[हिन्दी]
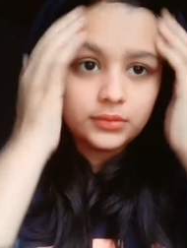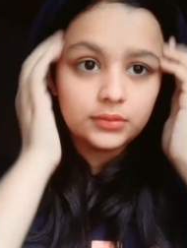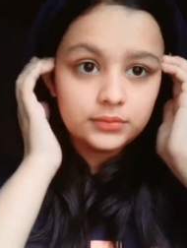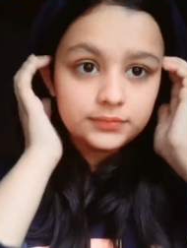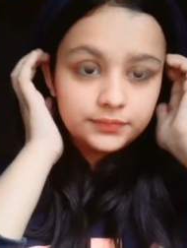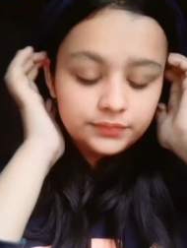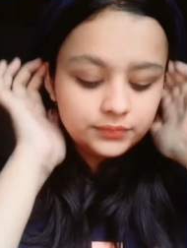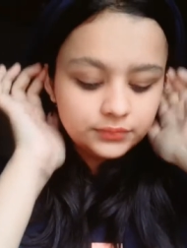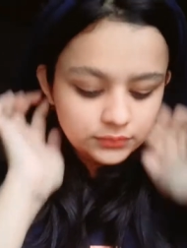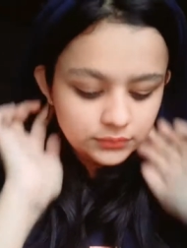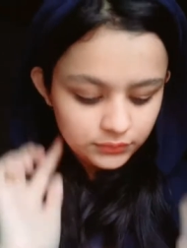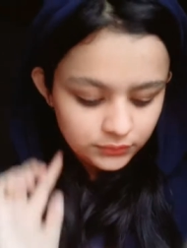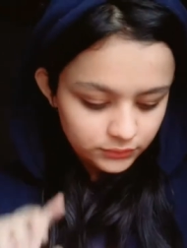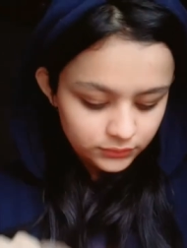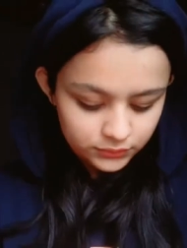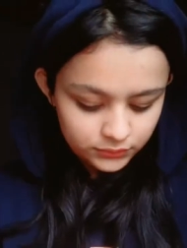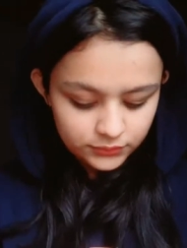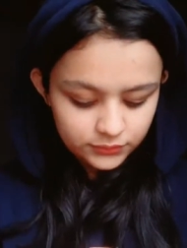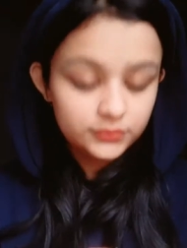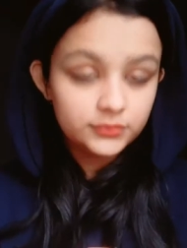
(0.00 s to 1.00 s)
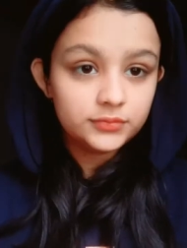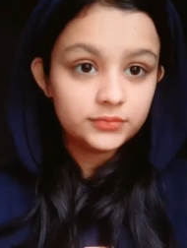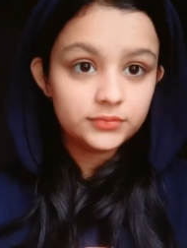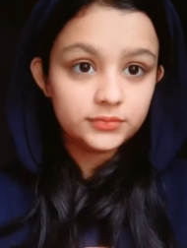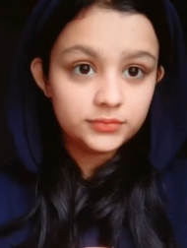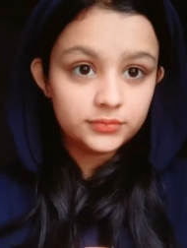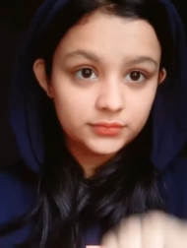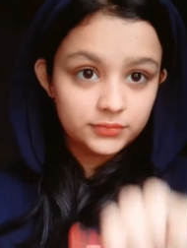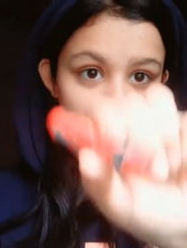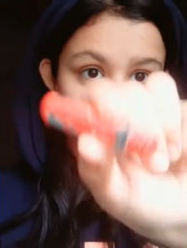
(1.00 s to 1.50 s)
फेस को अच्छे से हाइड्रेट कर
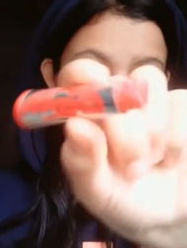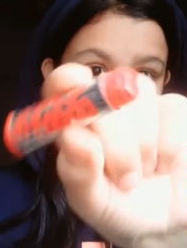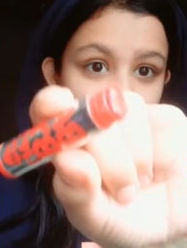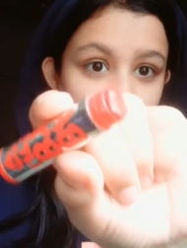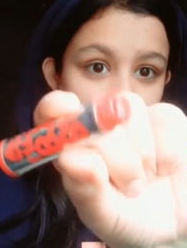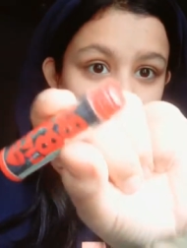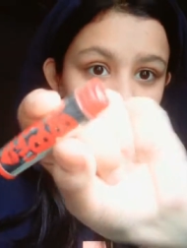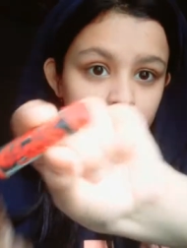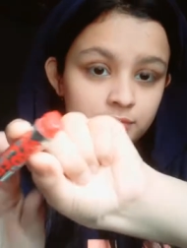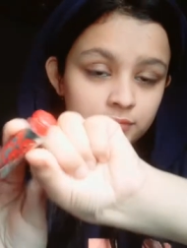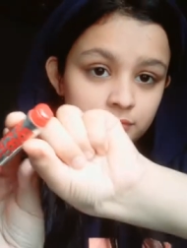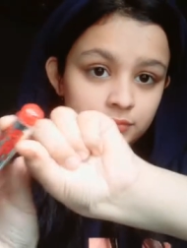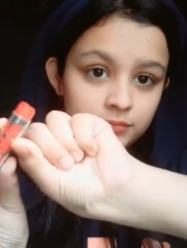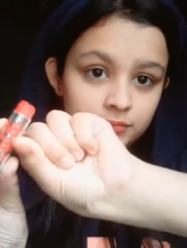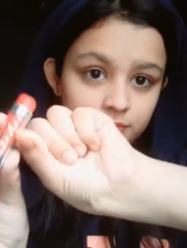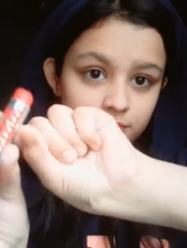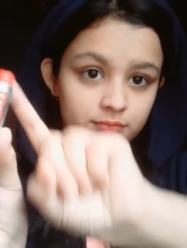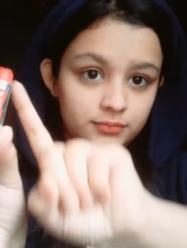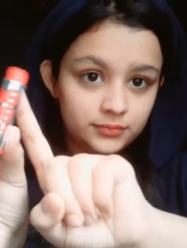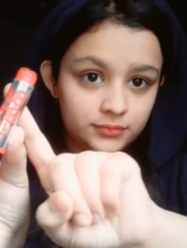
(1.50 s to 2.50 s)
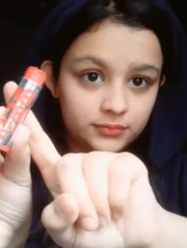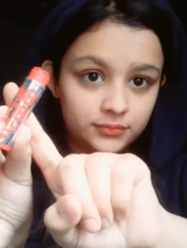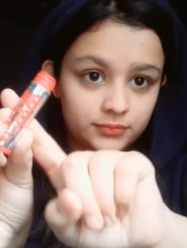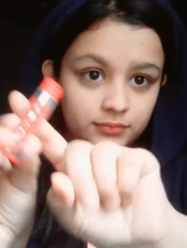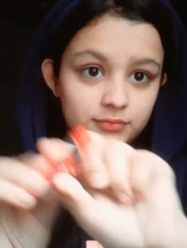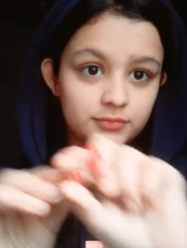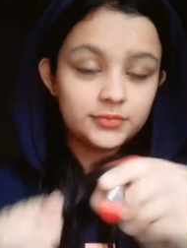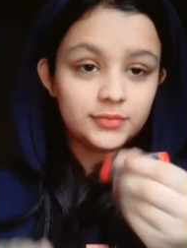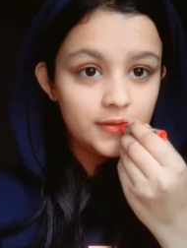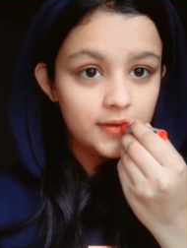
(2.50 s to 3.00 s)
लूँगी एंड लिप्स को
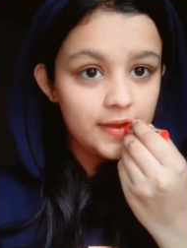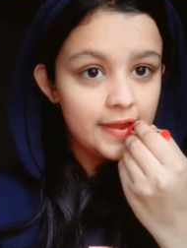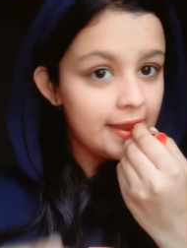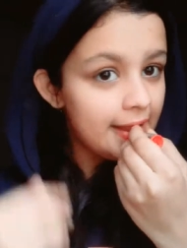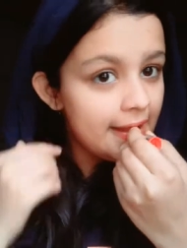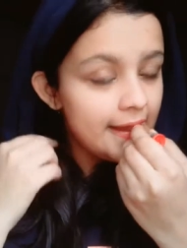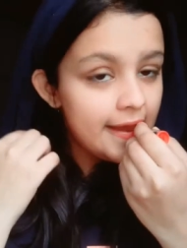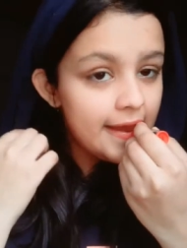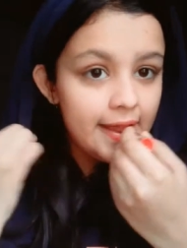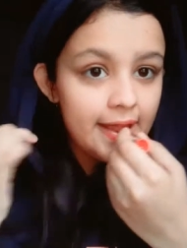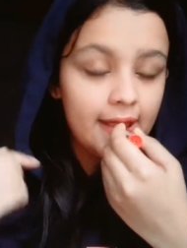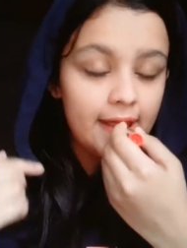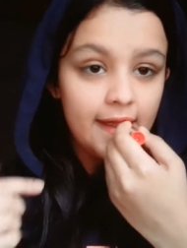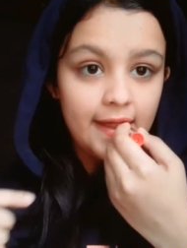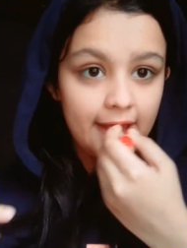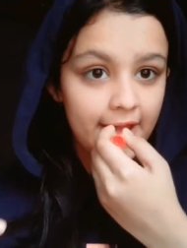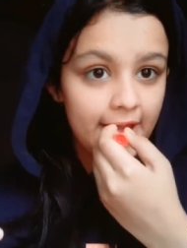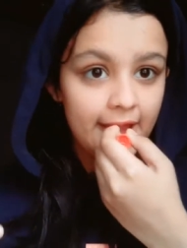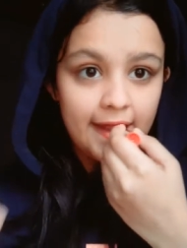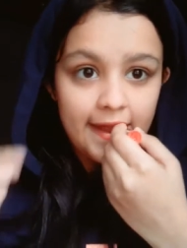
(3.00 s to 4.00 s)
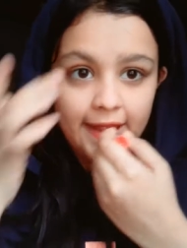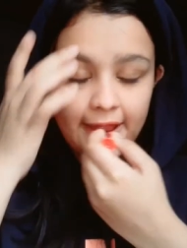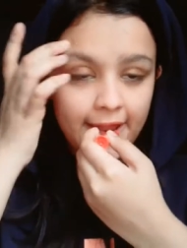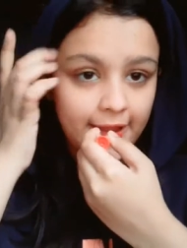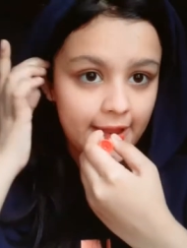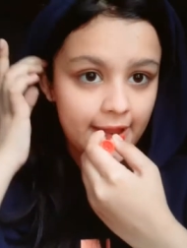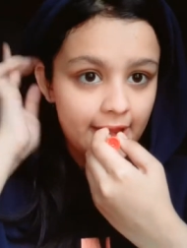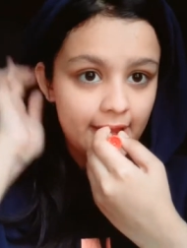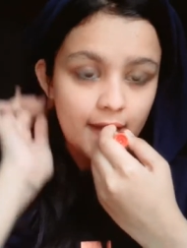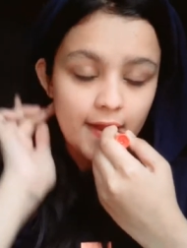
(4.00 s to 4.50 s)
भी अच्छे से मॉइस्चराइज और
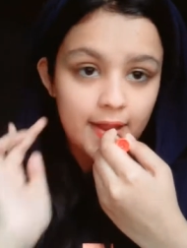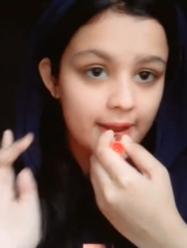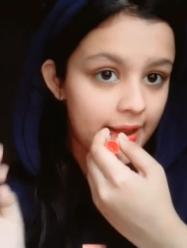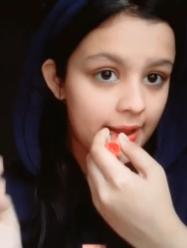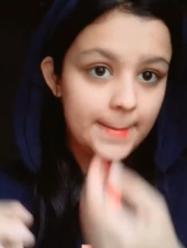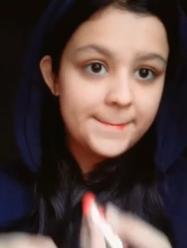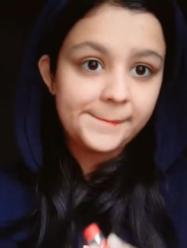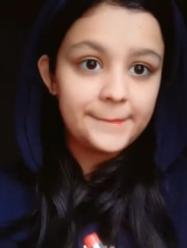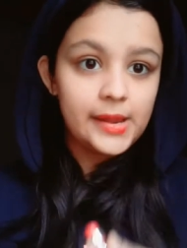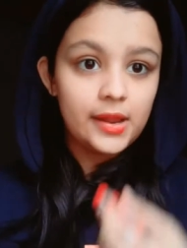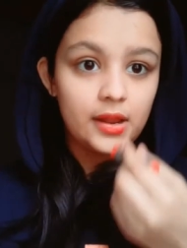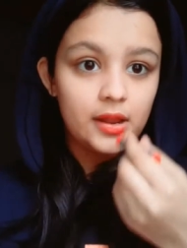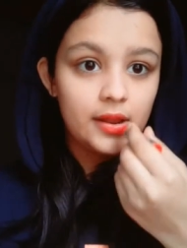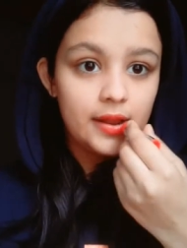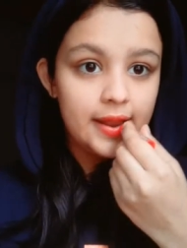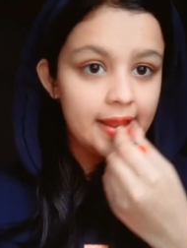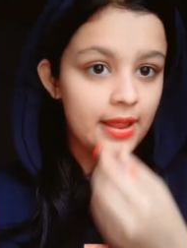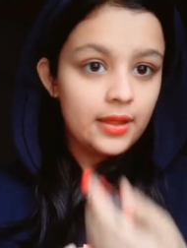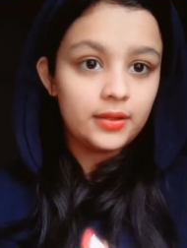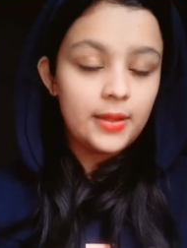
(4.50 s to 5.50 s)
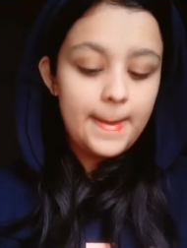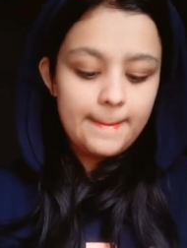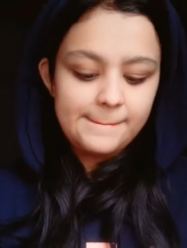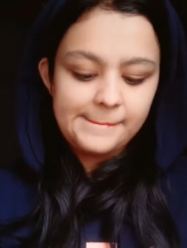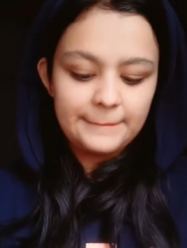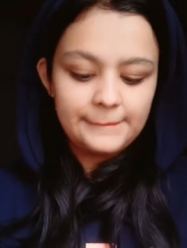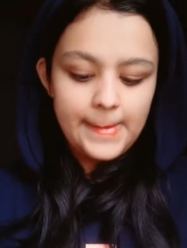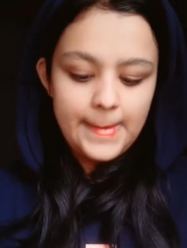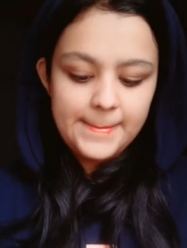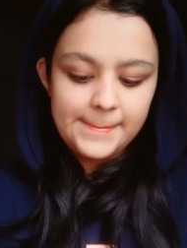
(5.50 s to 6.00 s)
हाइड्रेट करने के लिए मैं बेबी लिप्स लगा रही
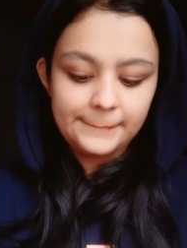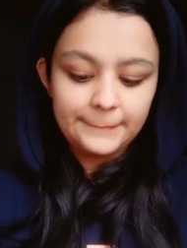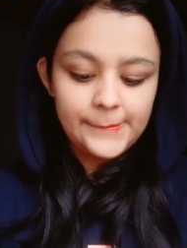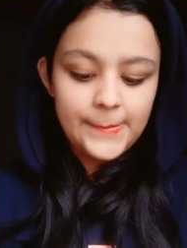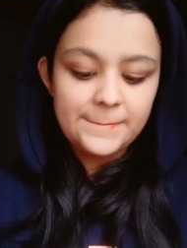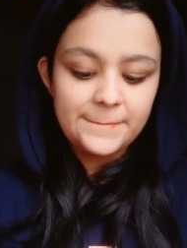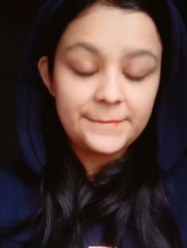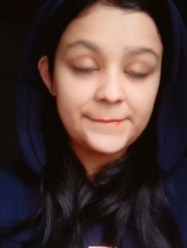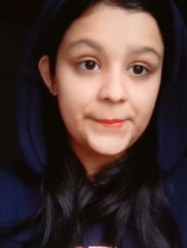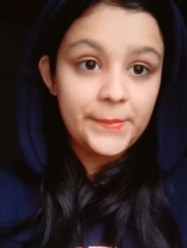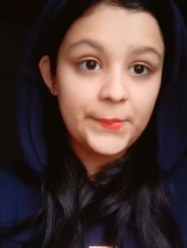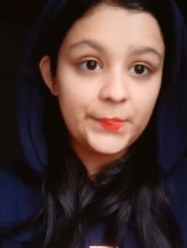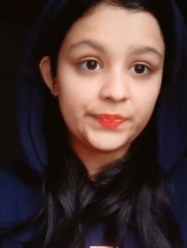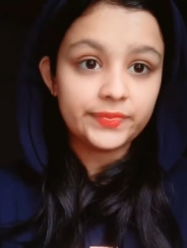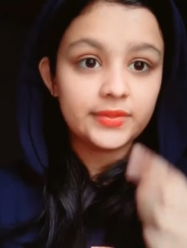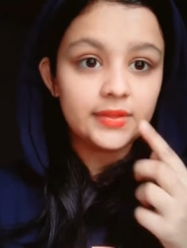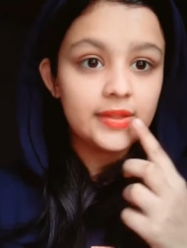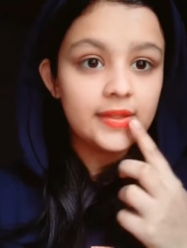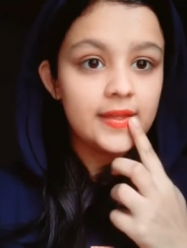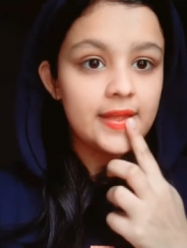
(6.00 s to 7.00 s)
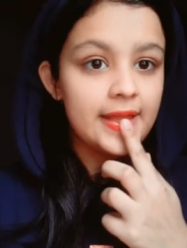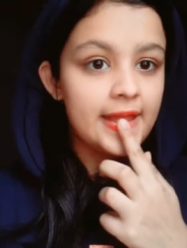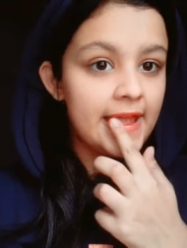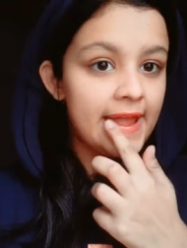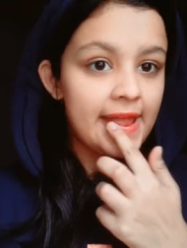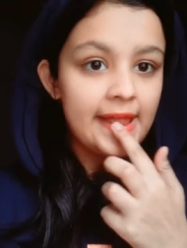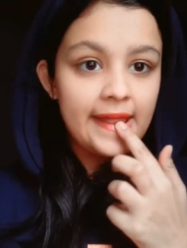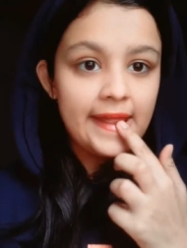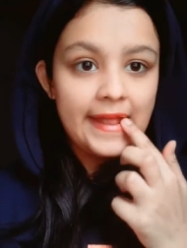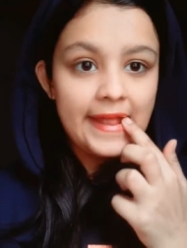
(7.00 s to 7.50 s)
हूँ इन दी शेड ब्रॉडवे
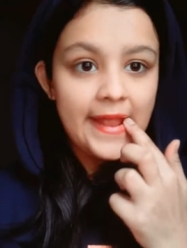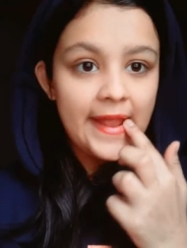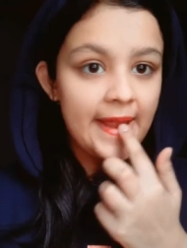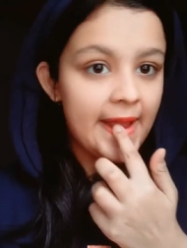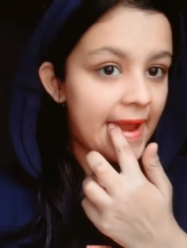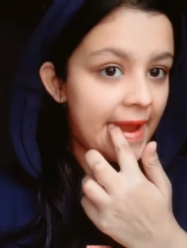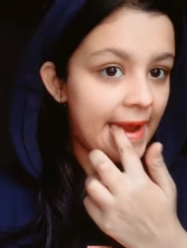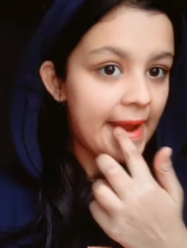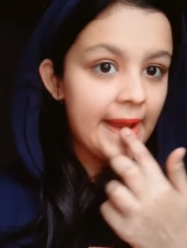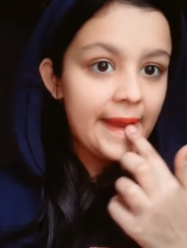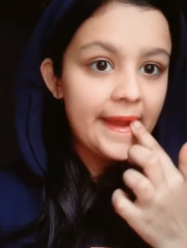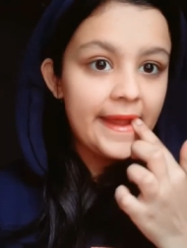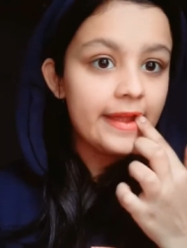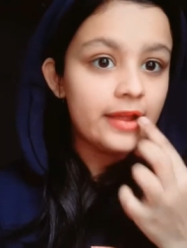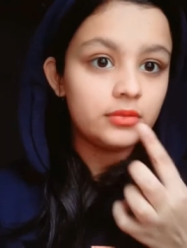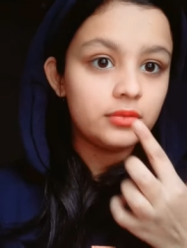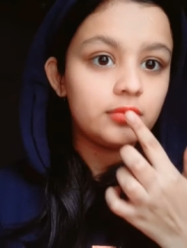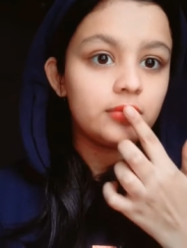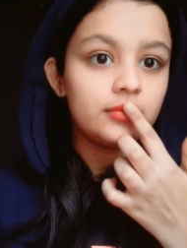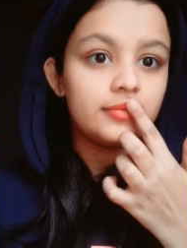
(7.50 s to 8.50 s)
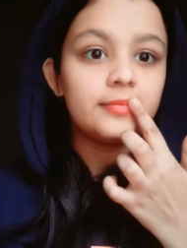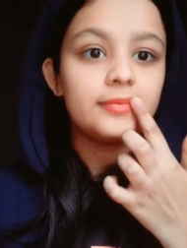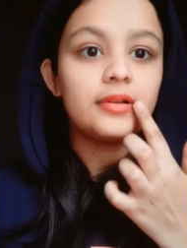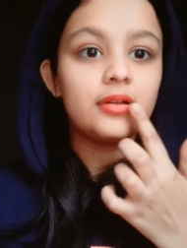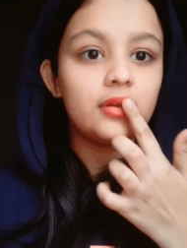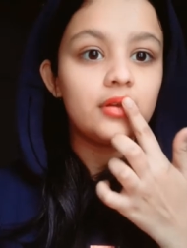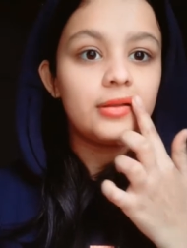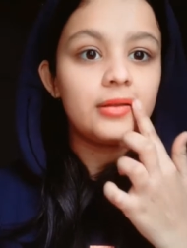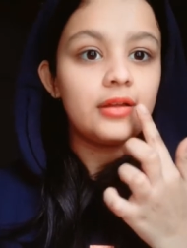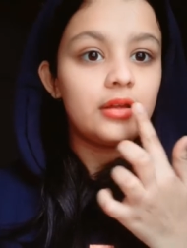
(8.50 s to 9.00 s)
हैंड फिंगर की
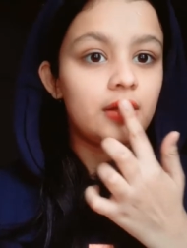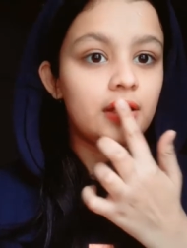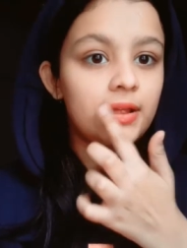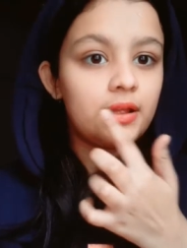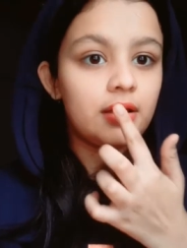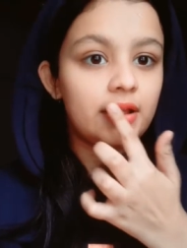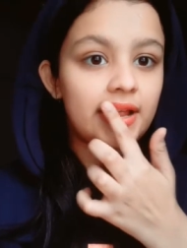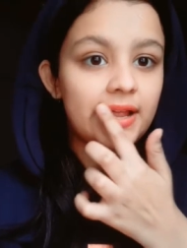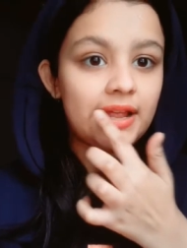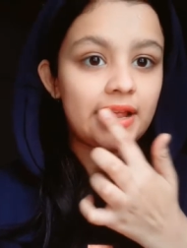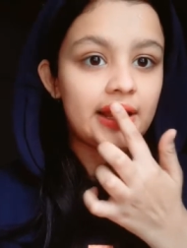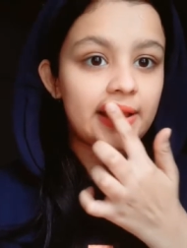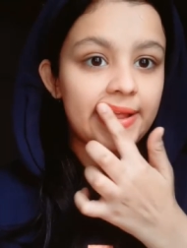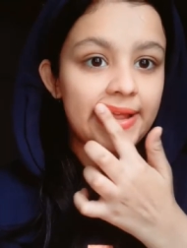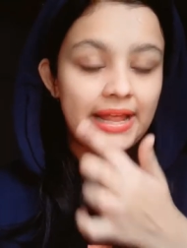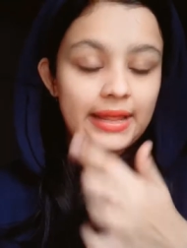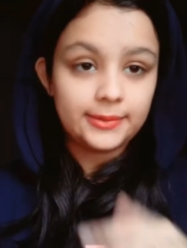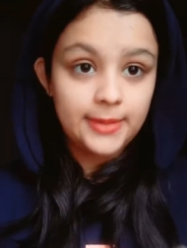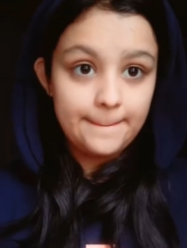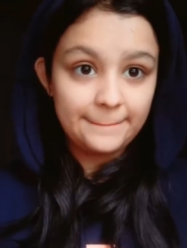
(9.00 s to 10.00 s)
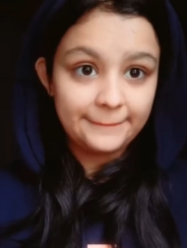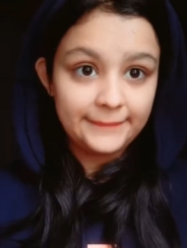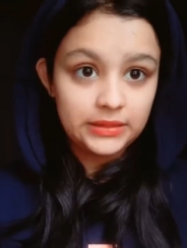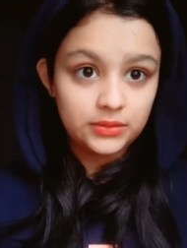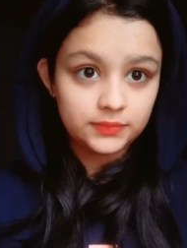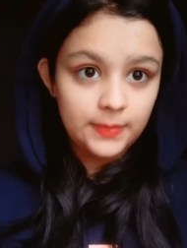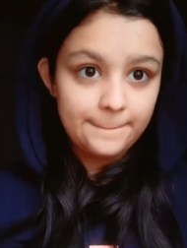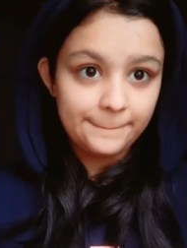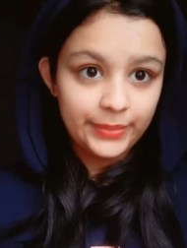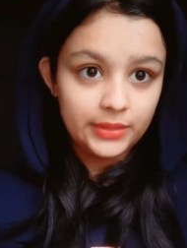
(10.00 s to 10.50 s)
मदद से ब्लेंड कर रही हूँ लिप्स
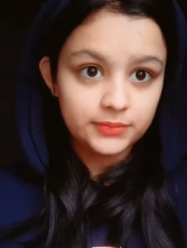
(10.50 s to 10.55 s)
पे